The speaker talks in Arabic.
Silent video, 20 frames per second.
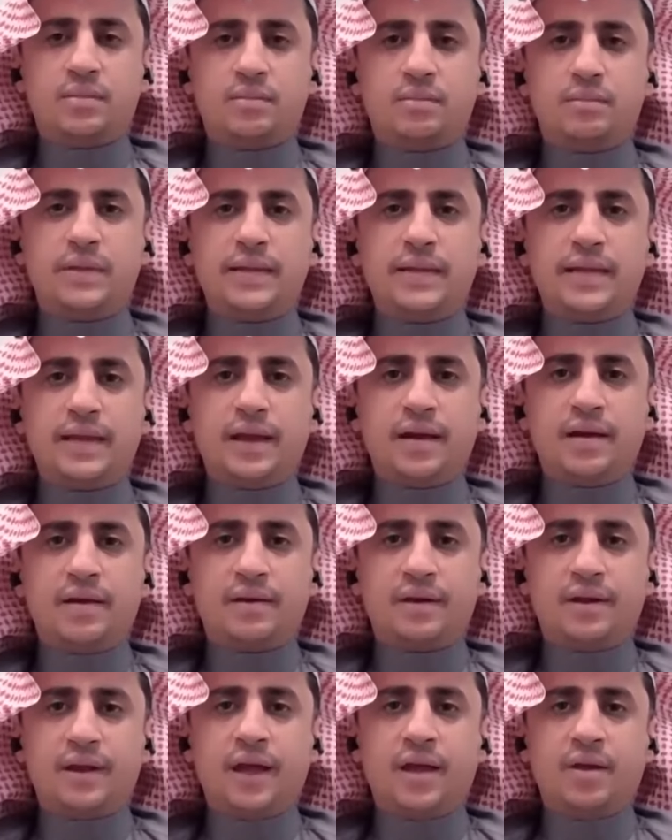مليار
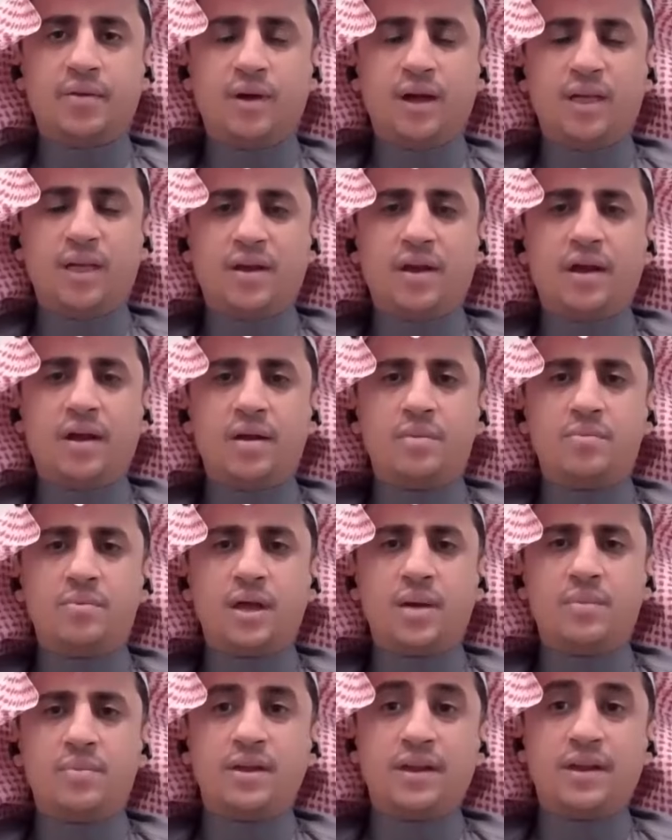ريال وهذا رقم
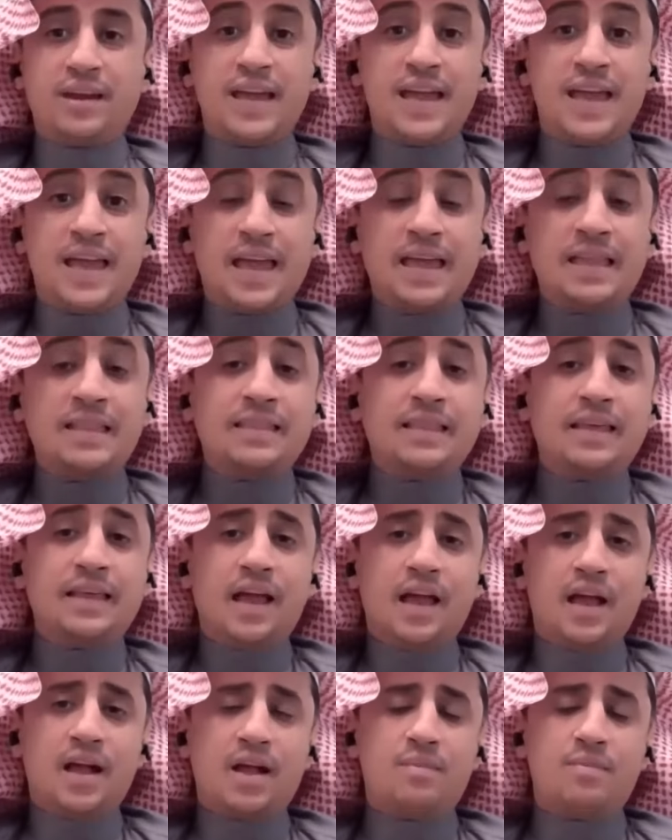كبير
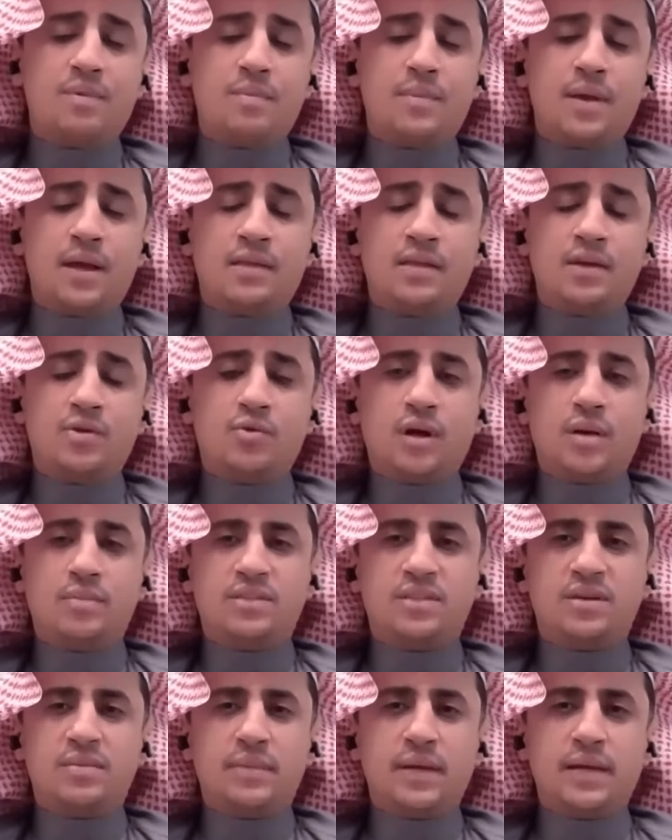انطلاقا من
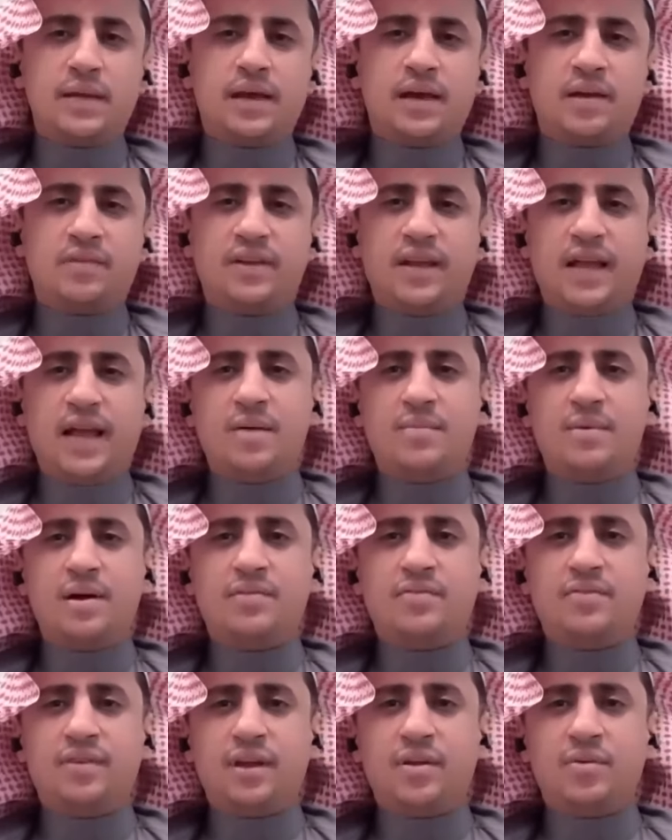250 مليار في العام
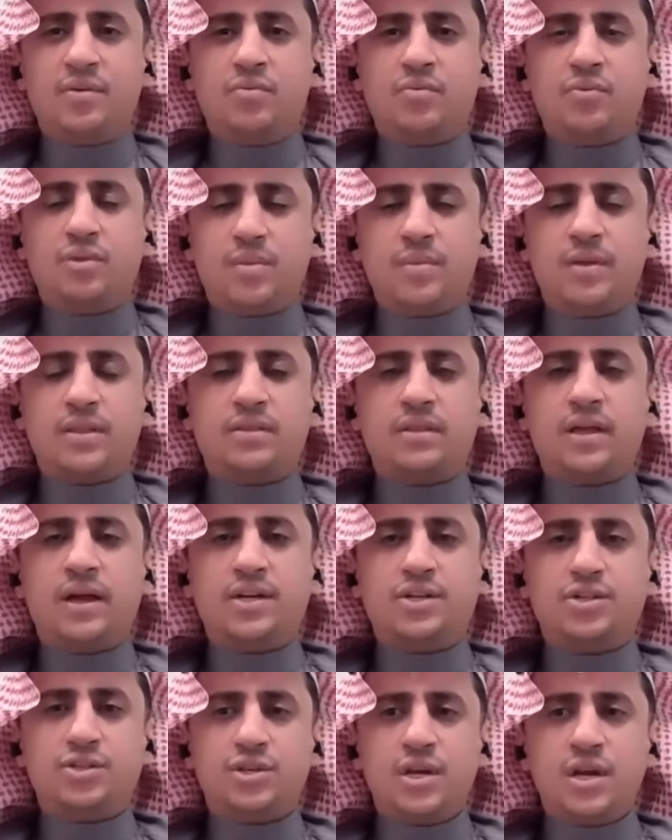
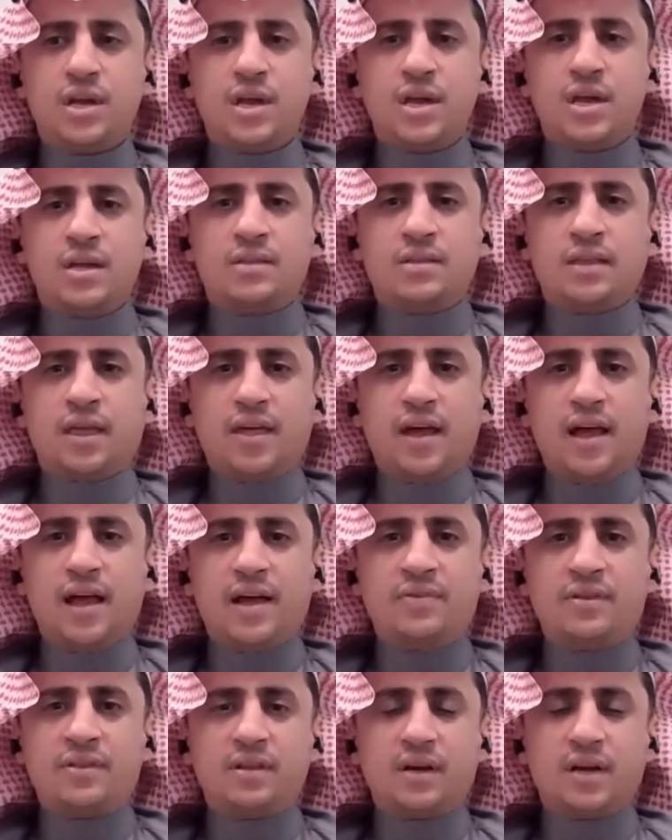2018
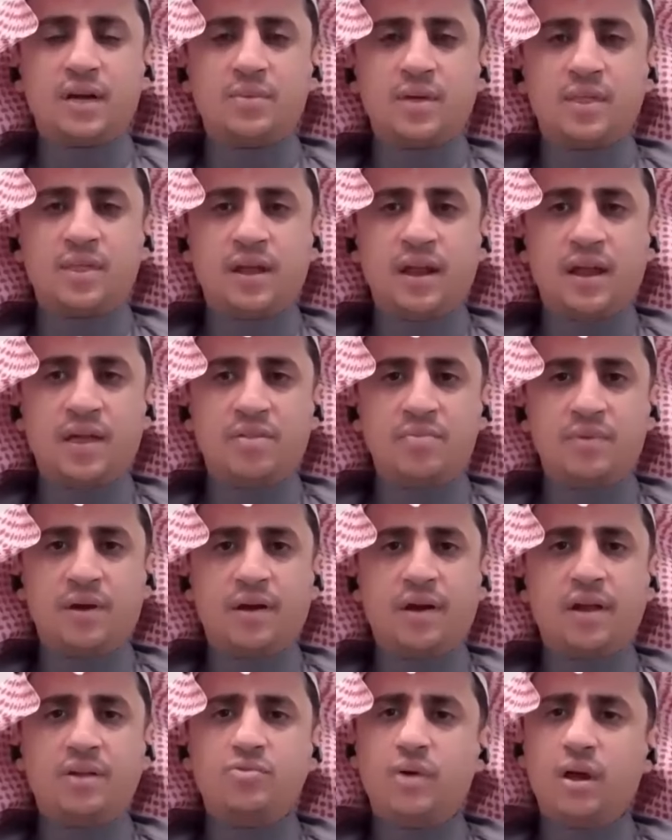تضاعفت تقريبا ثلاث
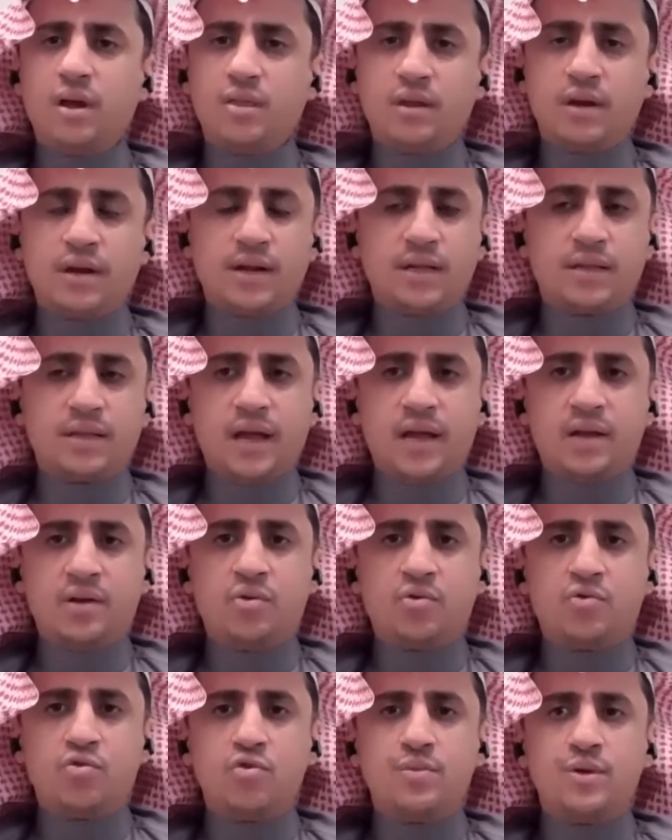مرات وأيضا القطاع
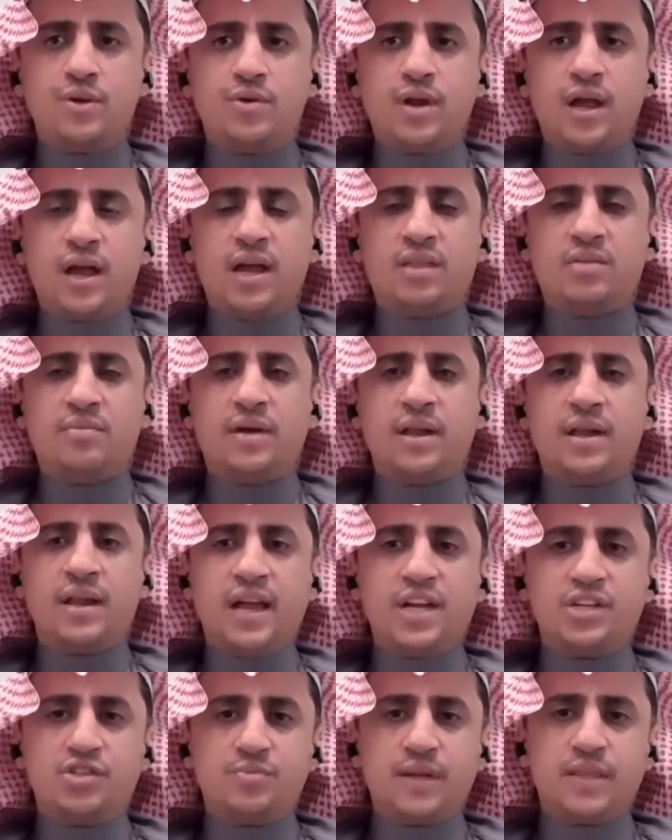الحكومي نلاحظ بأن
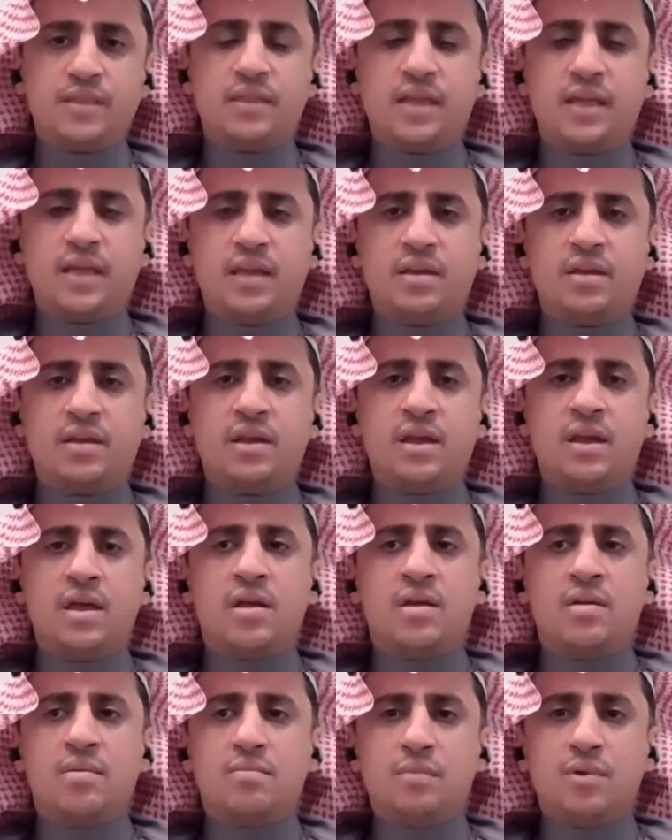حجم الدين
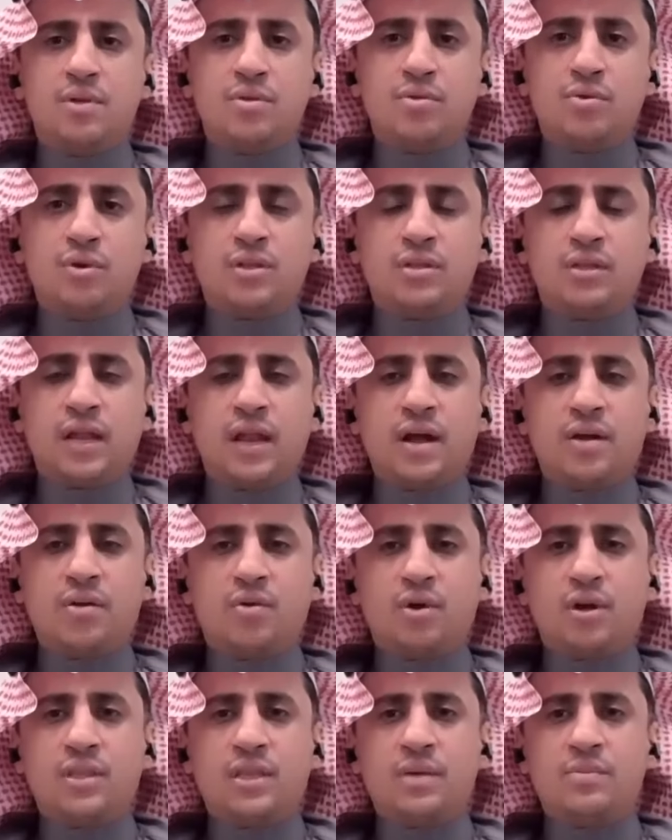منذ انطلاق
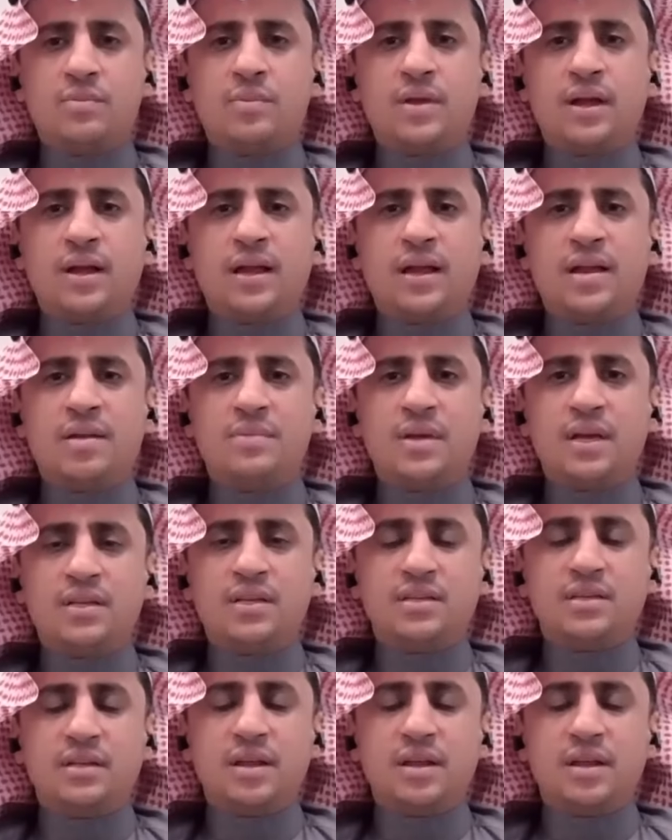رؤيه المملكه لم يص...